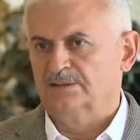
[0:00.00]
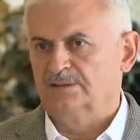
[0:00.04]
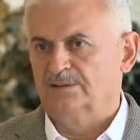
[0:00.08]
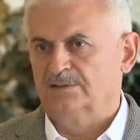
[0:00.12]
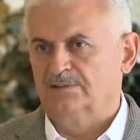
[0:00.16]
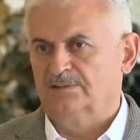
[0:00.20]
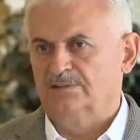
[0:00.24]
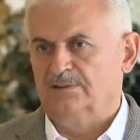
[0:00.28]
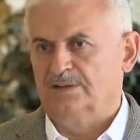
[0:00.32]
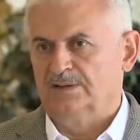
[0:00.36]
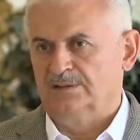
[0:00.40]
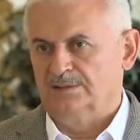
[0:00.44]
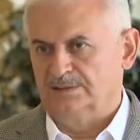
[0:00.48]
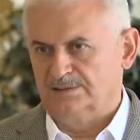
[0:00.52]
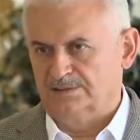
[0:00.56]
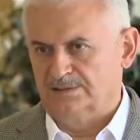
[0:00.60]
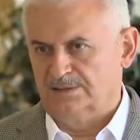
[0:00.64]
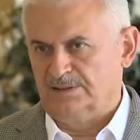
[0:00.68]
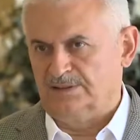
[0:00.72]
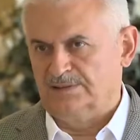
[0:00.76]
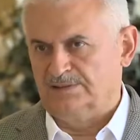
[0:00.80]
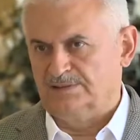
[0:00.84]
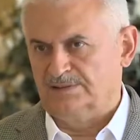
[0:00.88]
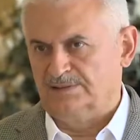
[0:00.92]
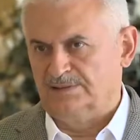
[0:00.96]
güven
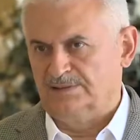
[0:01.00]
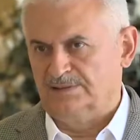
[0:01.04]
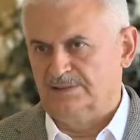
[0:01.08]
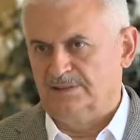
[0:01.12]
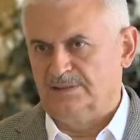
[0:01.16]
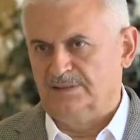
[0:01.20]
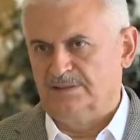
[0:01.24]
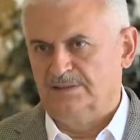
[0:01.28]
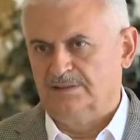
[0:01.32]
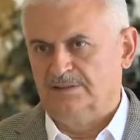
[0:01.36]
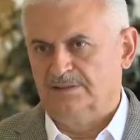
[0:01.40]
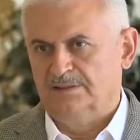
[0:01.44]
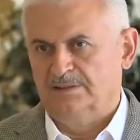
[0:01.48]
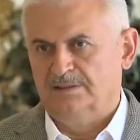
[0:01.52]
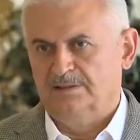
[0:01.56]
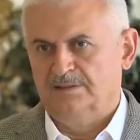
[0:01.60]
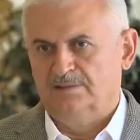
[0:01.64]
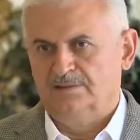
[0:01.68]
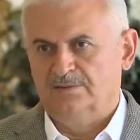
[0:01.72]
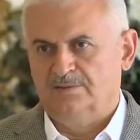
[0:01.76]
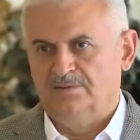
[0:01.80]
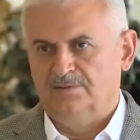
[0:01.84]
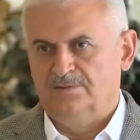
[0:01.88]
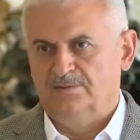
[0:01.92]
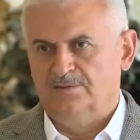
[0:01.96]
içerisinde
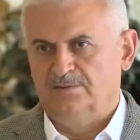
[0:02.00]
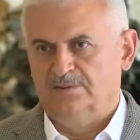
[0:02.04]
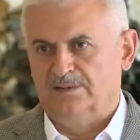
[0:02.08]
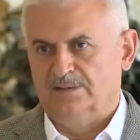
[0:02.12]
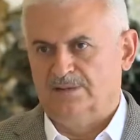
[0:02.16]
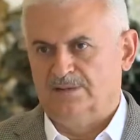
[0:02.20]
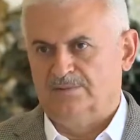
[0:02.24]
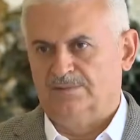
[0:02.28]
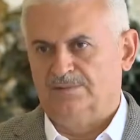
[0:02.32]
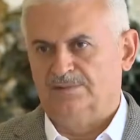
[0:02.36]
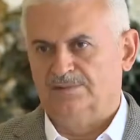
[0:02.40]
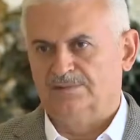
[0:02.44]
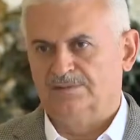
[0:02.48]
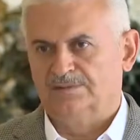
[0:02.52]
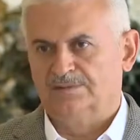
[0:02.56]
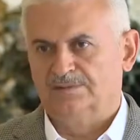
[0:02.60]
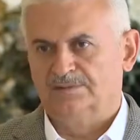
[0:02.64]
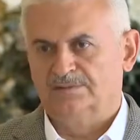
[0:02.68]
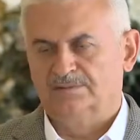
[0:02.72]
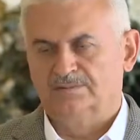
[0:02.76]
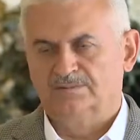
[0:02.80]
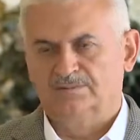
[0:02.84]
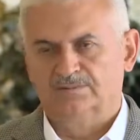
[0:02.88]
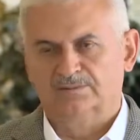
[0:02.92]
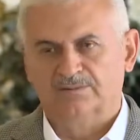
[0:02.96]
ülkemiz
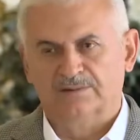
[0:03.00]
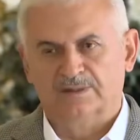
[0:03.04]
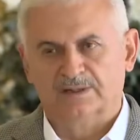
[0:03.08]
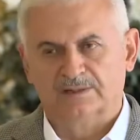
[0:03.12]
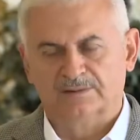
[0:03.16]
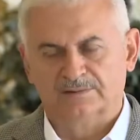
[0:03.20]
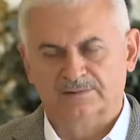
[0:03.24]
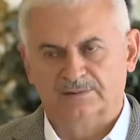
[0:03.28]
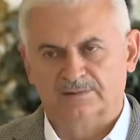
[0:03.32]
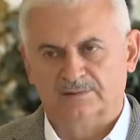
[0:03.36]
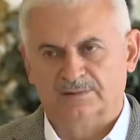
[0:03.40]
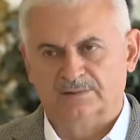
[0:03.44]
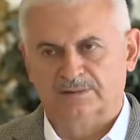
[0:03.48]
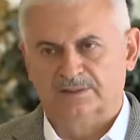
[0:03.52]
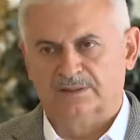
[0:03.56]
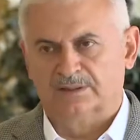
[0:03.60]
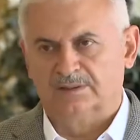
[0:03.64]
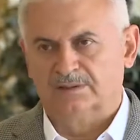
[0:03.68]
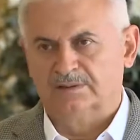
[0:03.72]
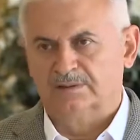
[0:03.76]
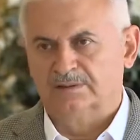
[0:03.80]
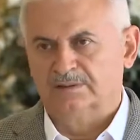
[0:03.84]
bundan sonra